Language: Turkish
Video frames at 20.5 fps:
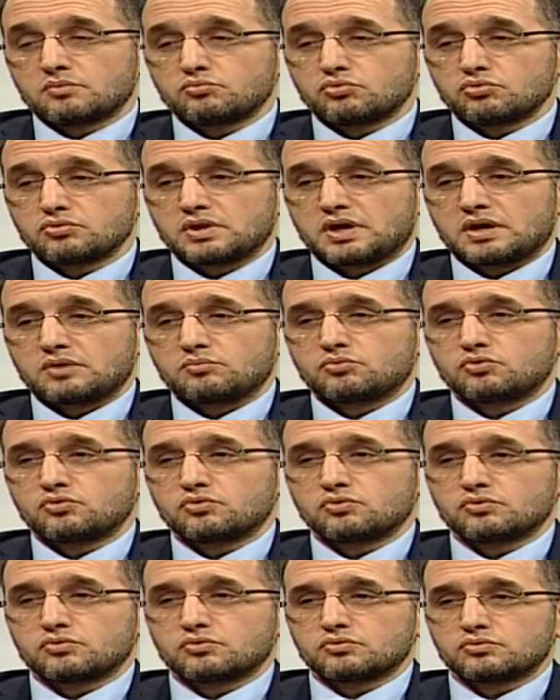Bunlar
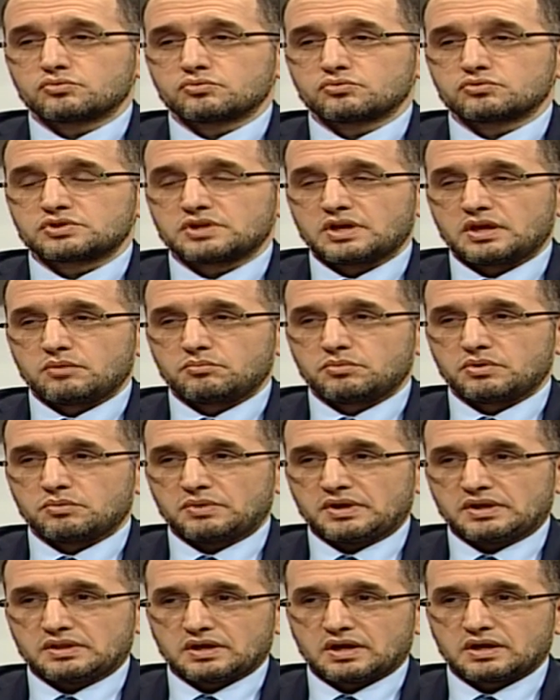bu şeyi bir
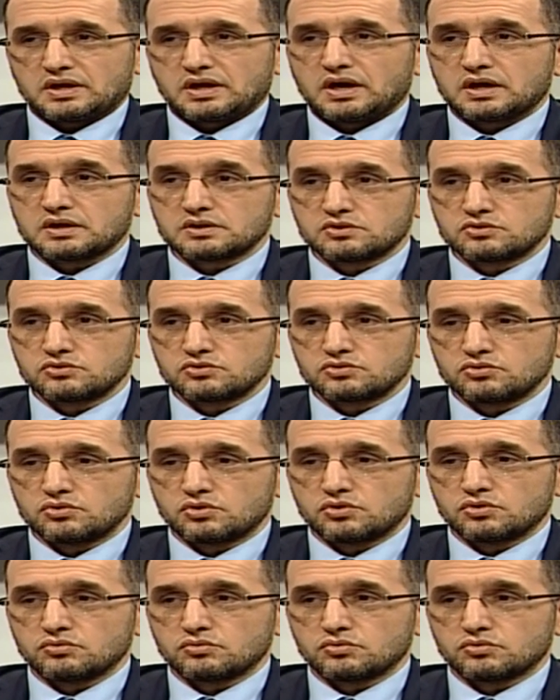miktar
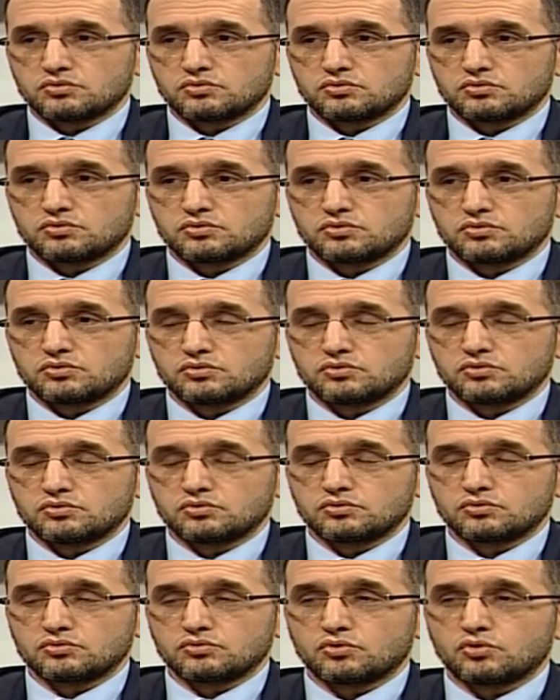arttırıyor. Ee,
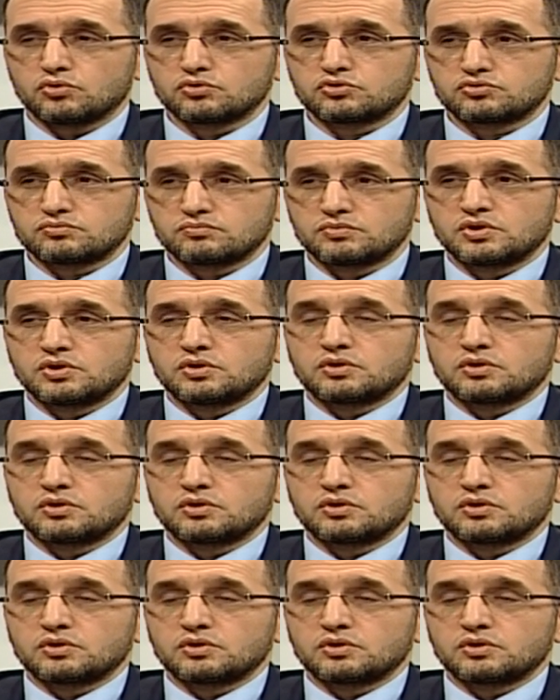bunu tetikliyor mu